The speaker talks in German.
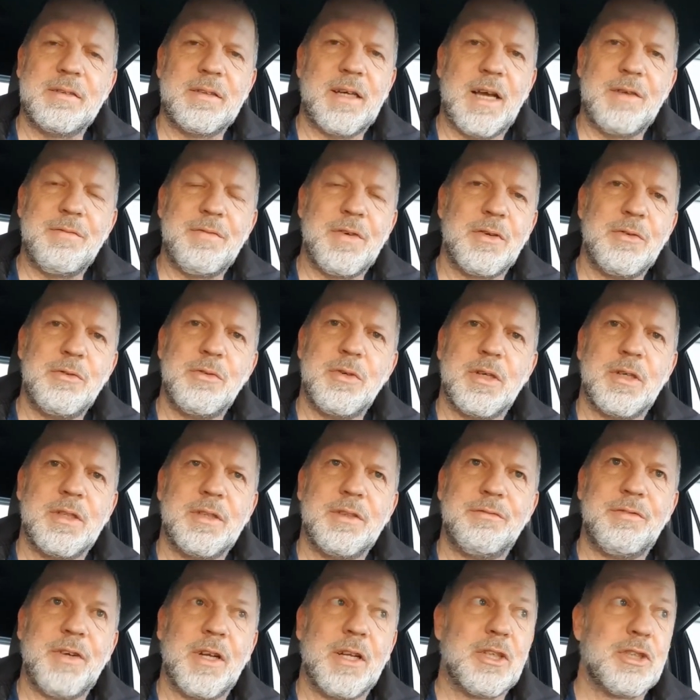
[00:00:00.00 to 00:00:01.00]
einfach nur
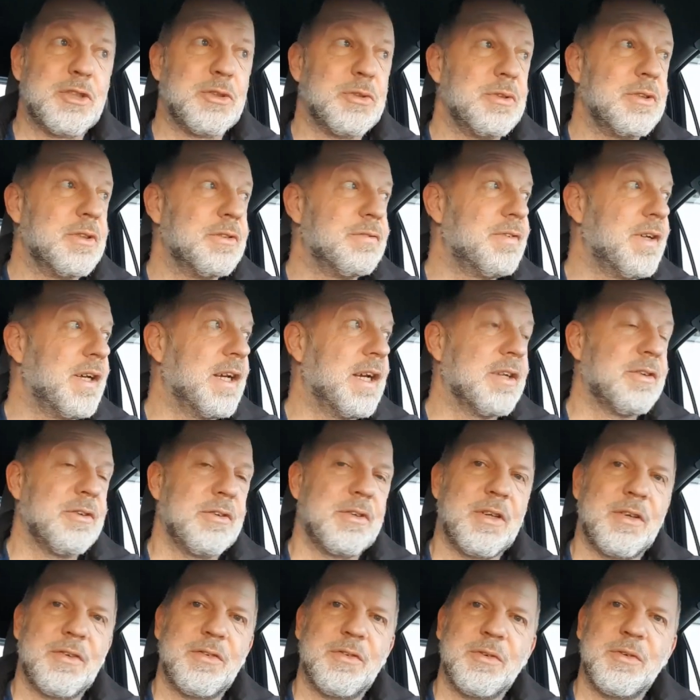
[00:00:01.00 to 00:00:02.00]
eine Viertelstunde fährt
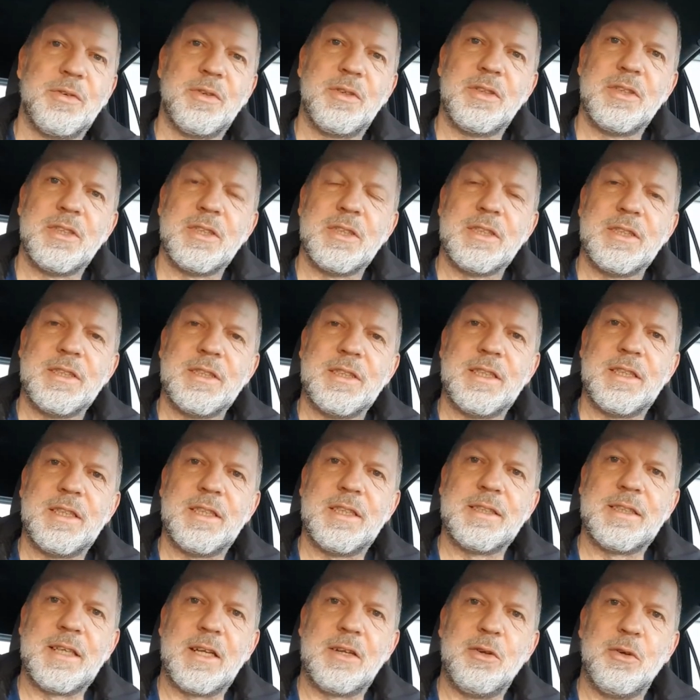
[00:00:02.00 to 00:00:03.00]
oder so,
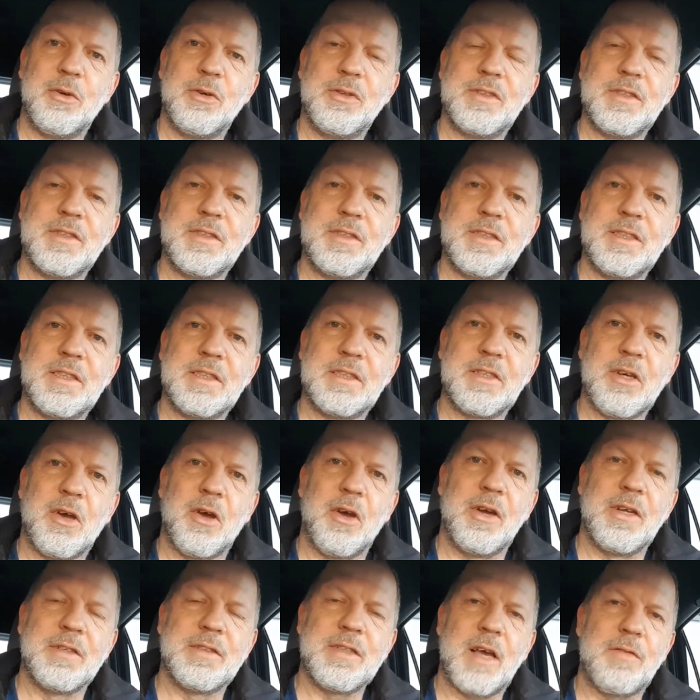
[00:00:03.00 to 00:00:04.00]
äh, dann lohnt sich nicht. Da
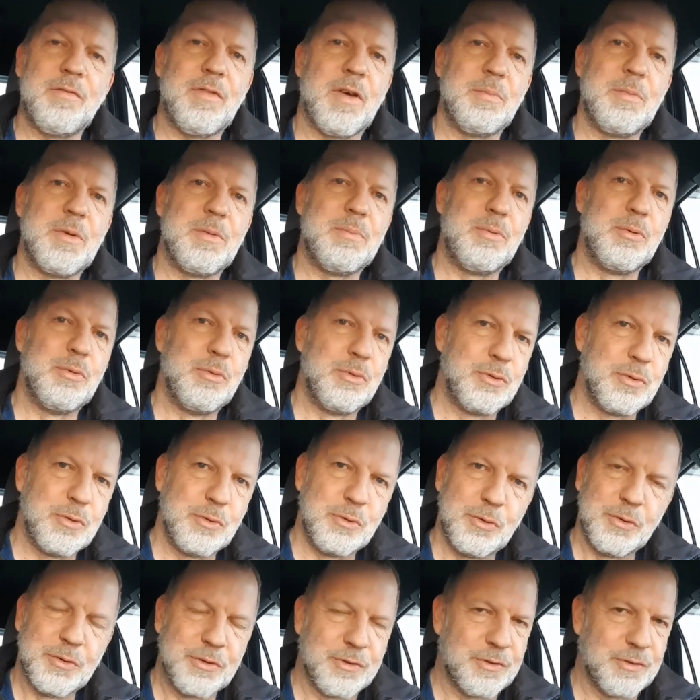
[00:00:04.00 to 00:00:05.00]
höre ich es einfach mit
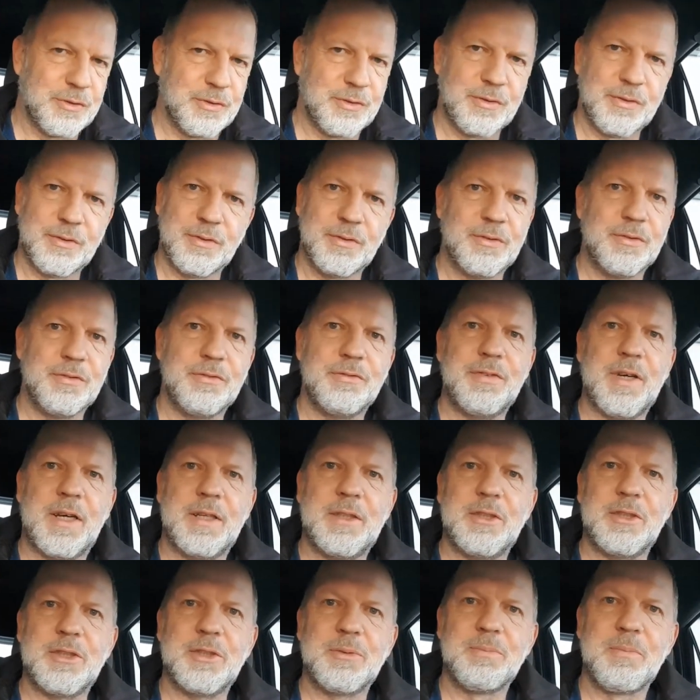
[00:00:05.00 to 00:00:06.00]
Bluetooth und, und
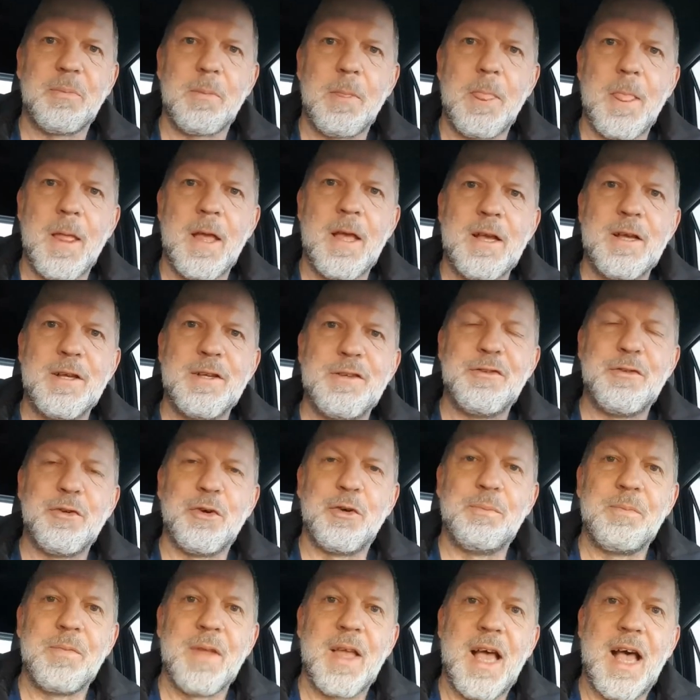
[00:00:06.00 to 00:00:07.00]
fertig.
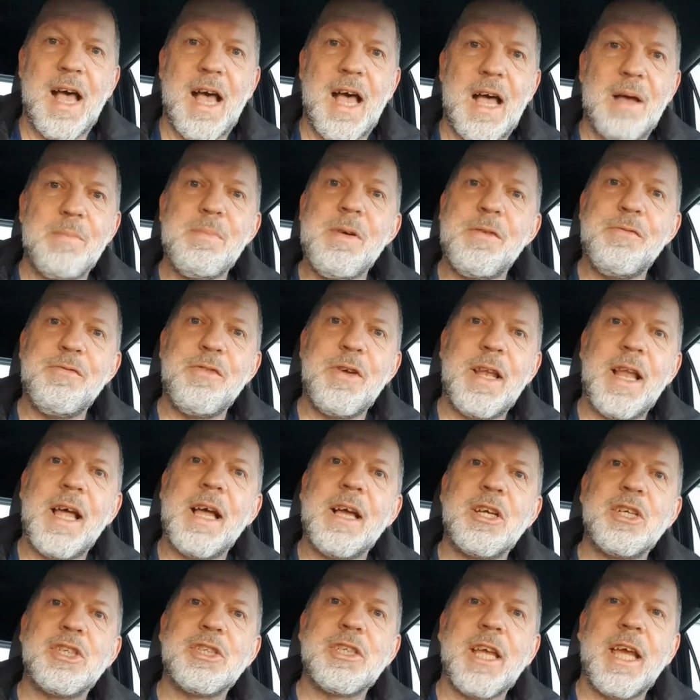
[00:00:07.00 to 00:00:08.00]
So, aber für
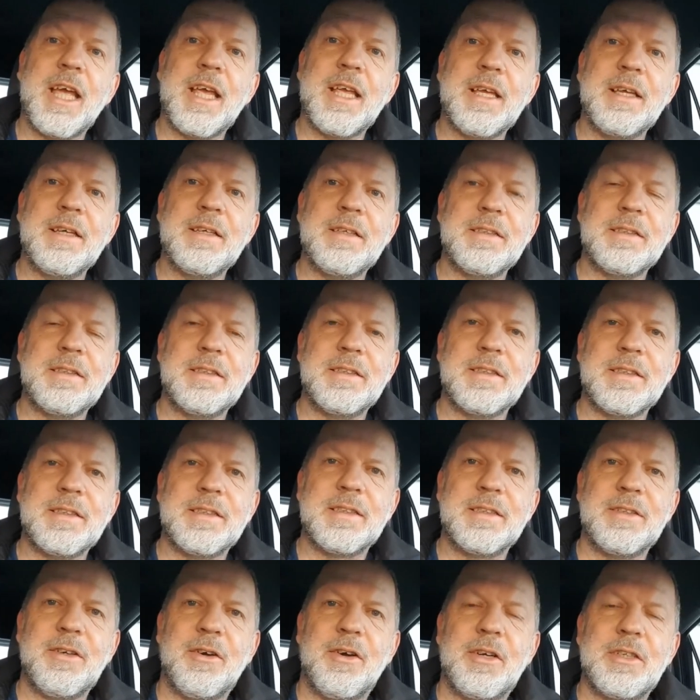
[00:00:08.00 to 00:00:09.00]
lange Strecken
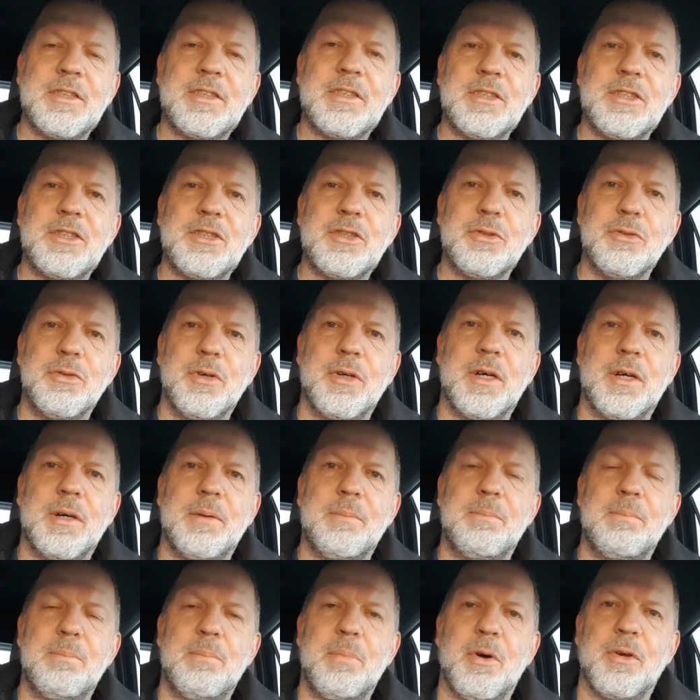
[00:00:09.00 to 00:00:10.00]
äh, höre ich nicht nur
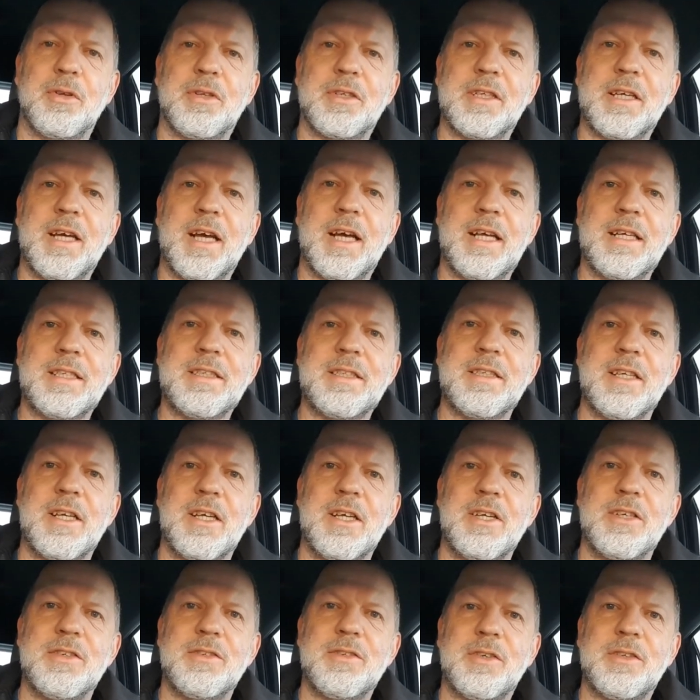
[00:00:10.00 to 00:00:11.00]
Podcasts,
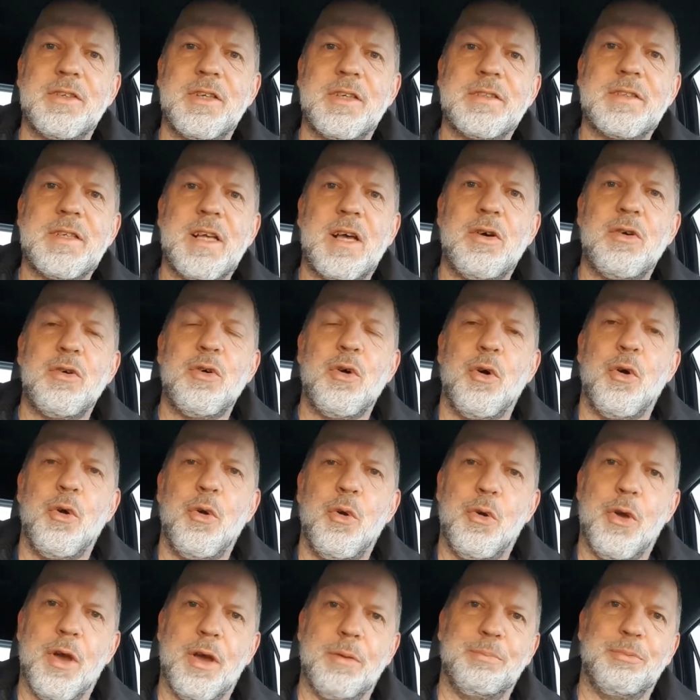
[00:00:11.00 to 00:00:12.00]
sondern auch
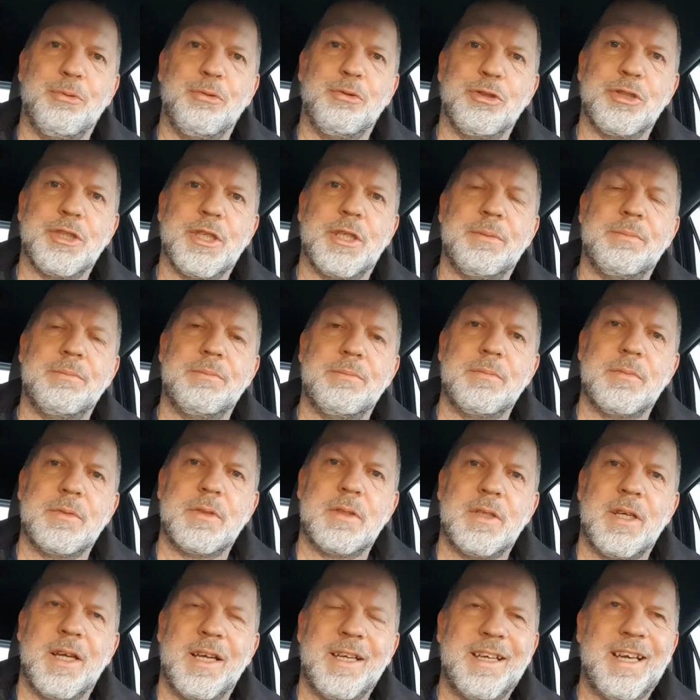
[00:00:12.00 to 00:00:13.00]
Hörbücher.
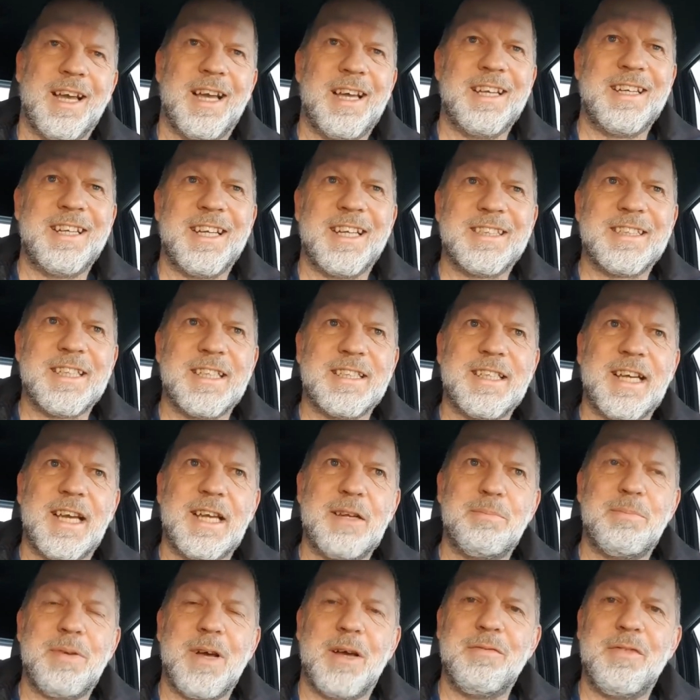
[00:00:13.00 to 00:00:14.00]
Ja, in letzter
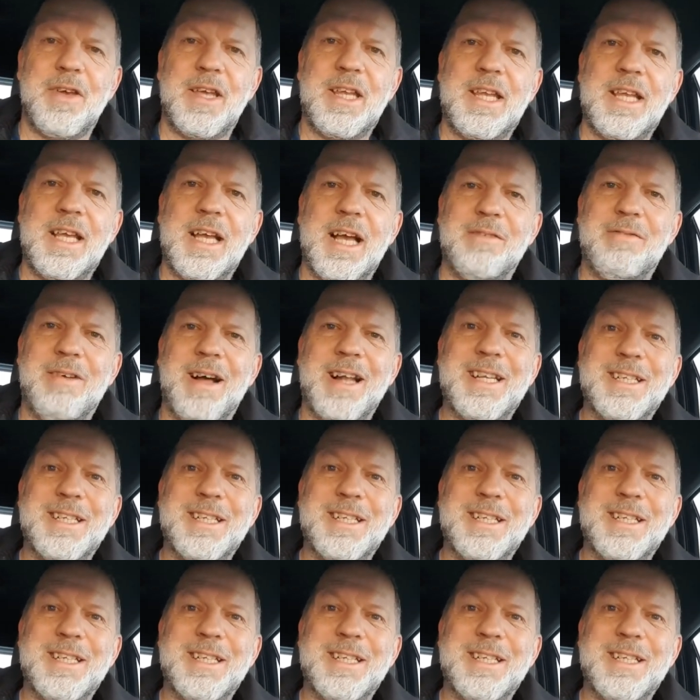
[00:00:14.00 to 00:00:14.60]
Zeit ein paar weniger,